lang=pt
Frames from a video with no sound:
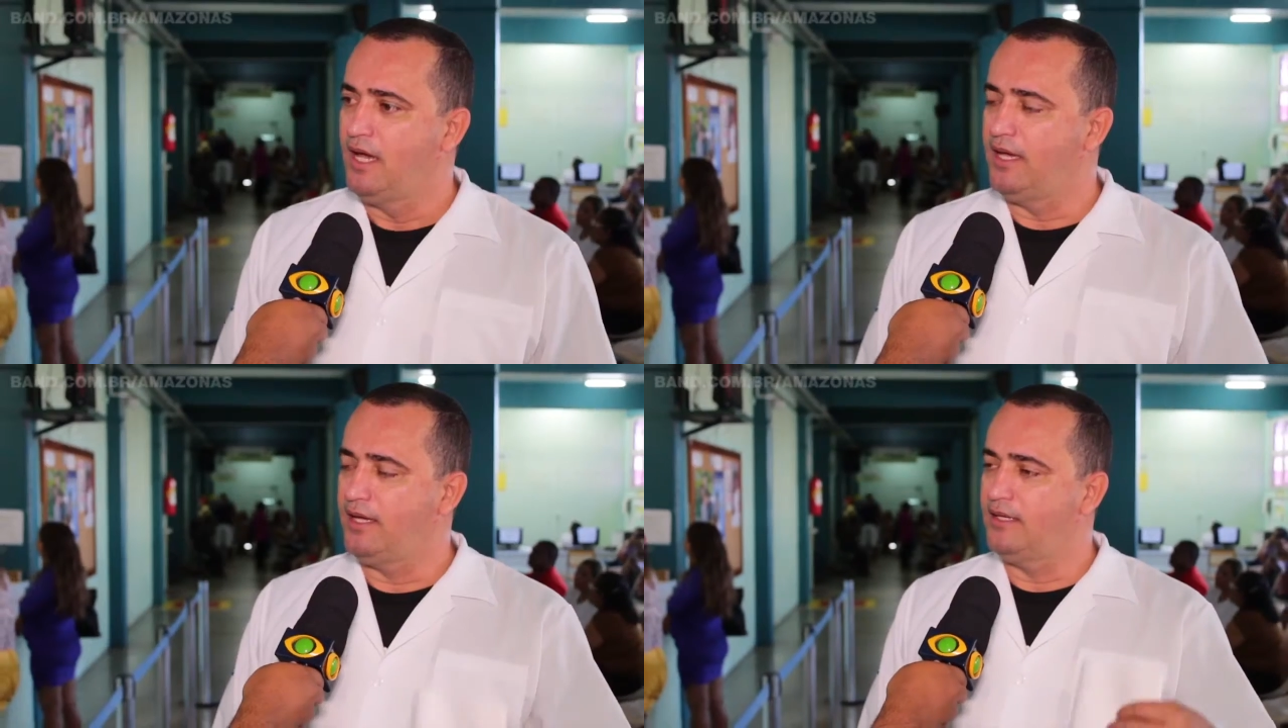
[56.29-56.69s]

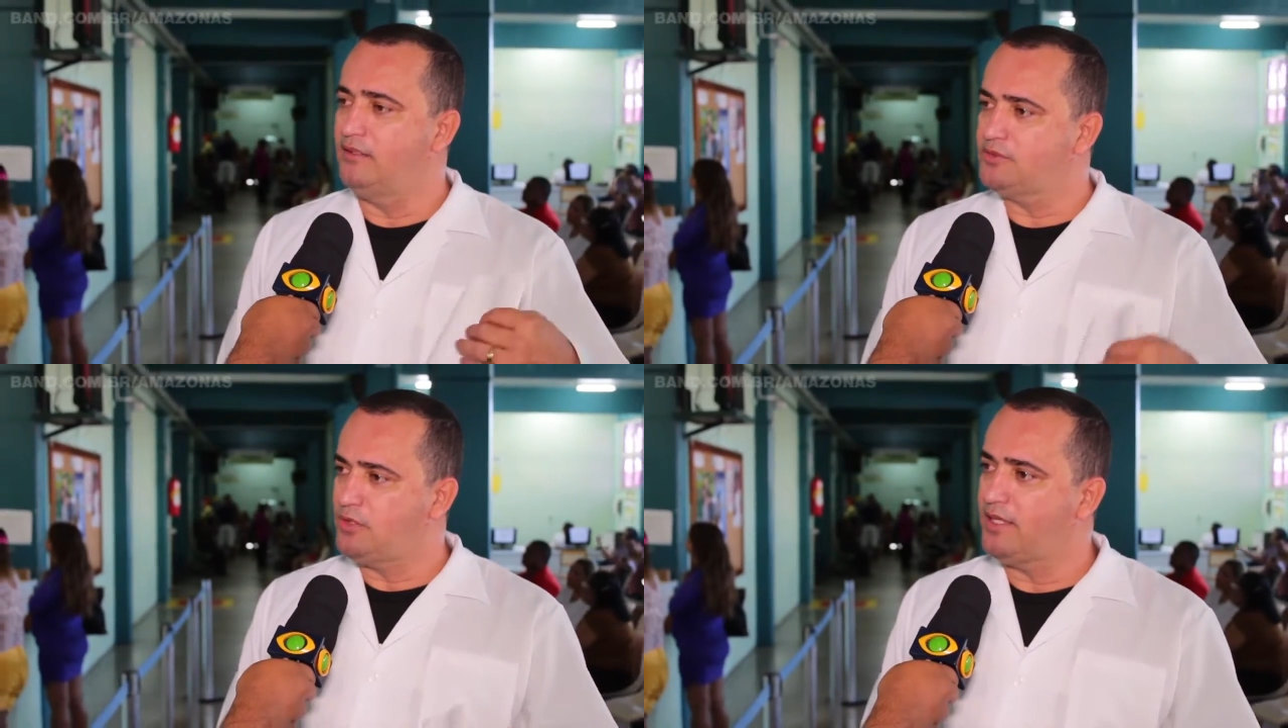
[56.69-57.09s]
É,
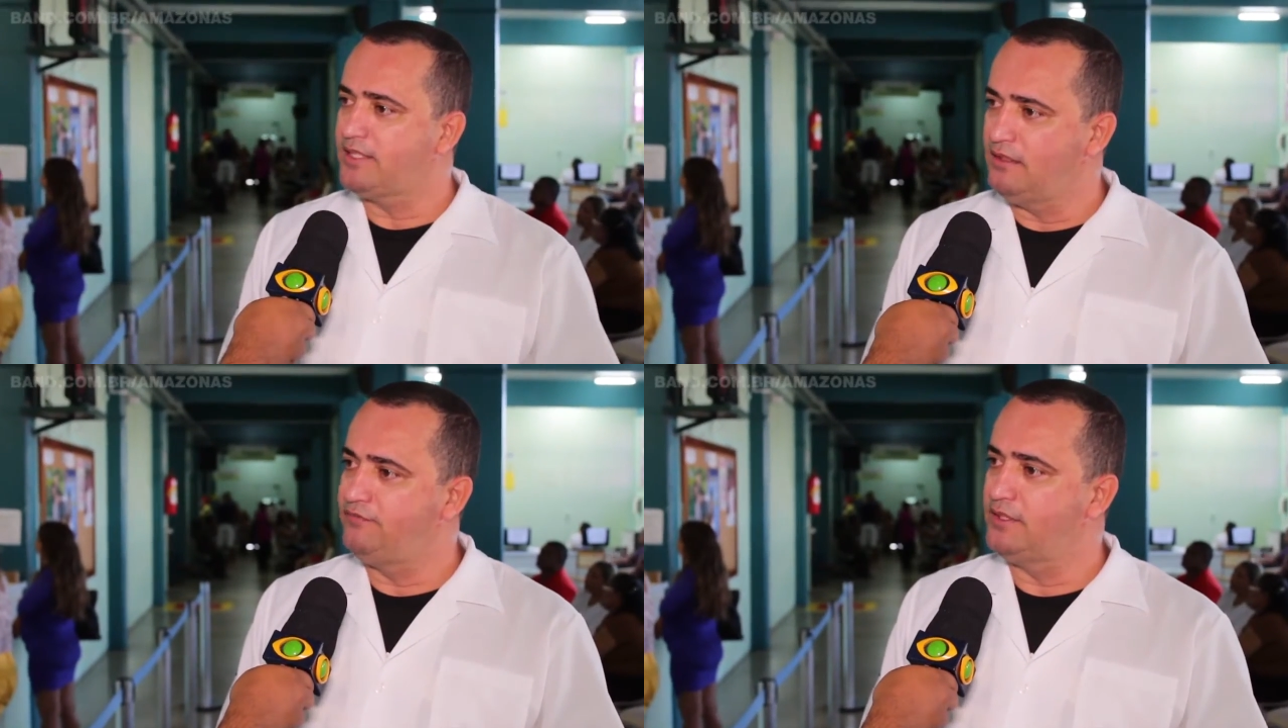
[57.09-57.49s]
não só
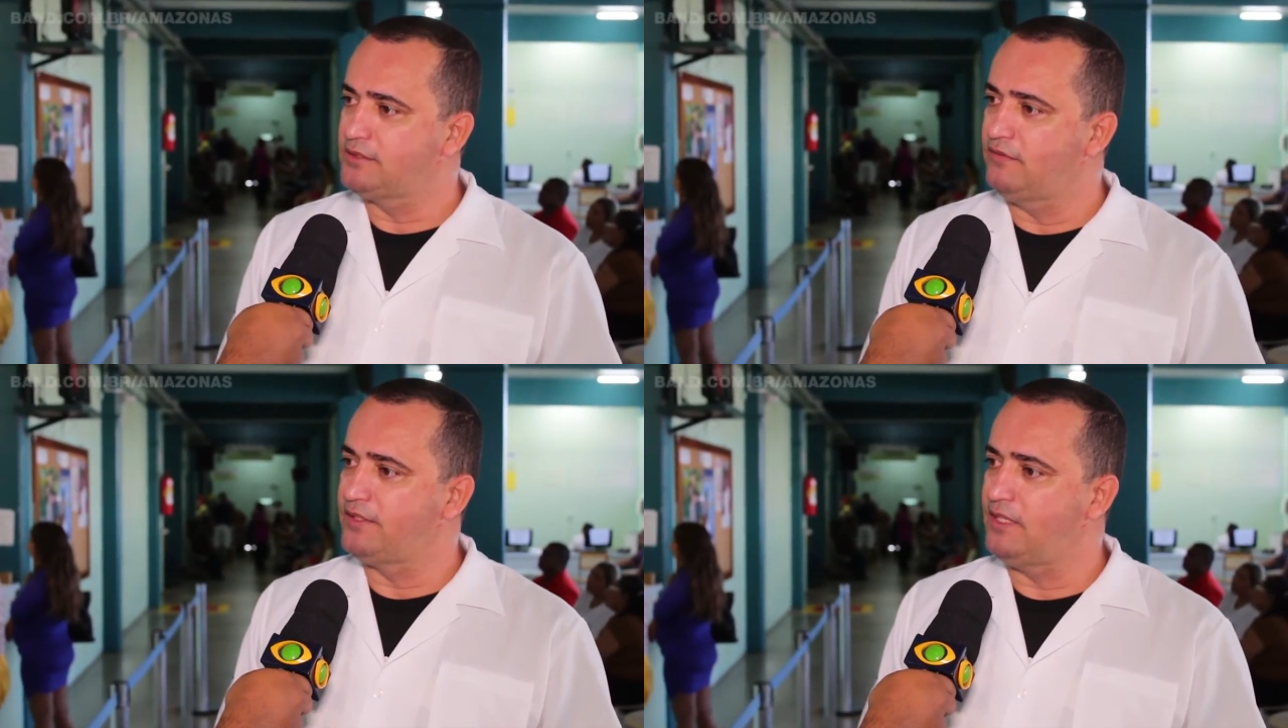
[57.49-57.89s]
aqui na
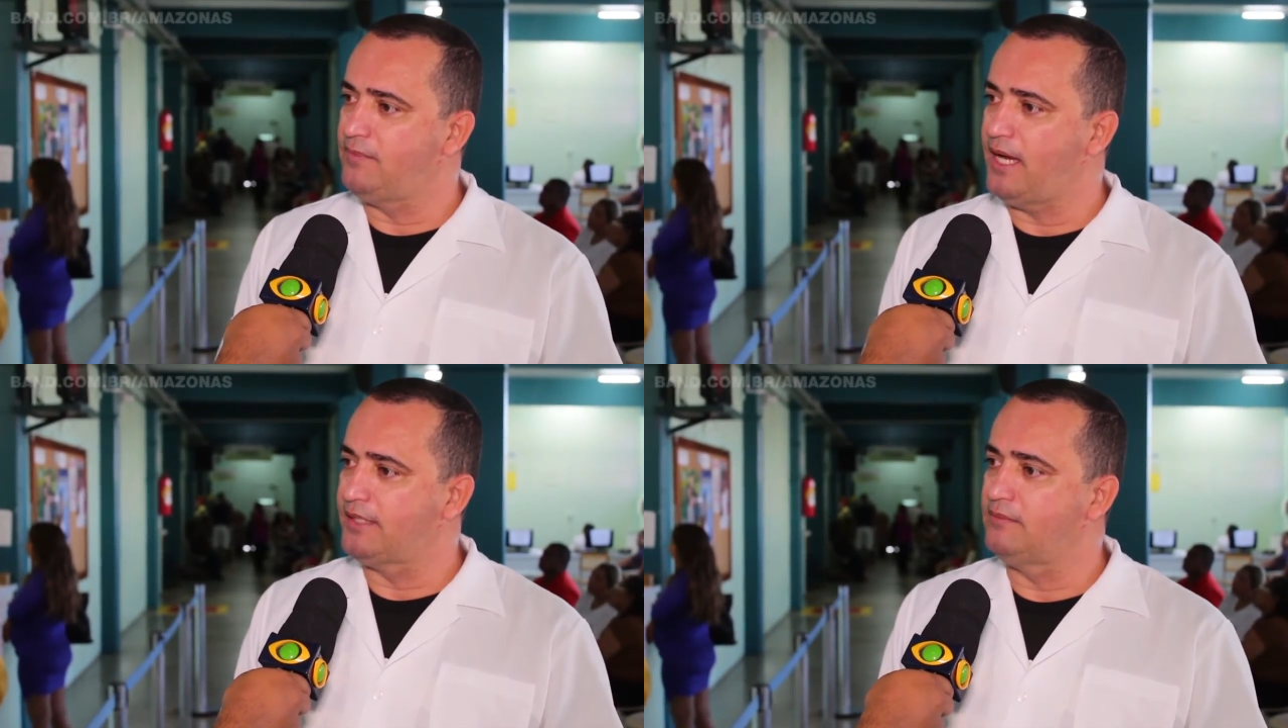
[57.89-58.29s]
Fundação Alfredo da
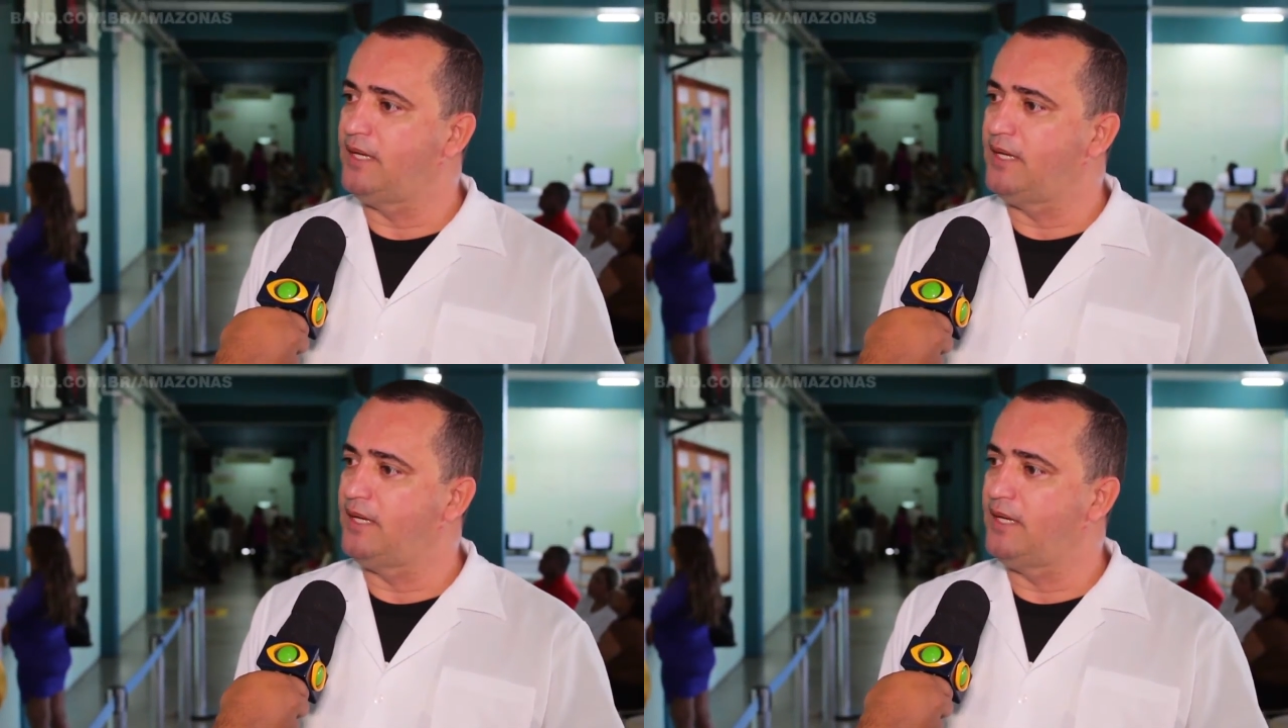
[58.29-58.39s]
Mata,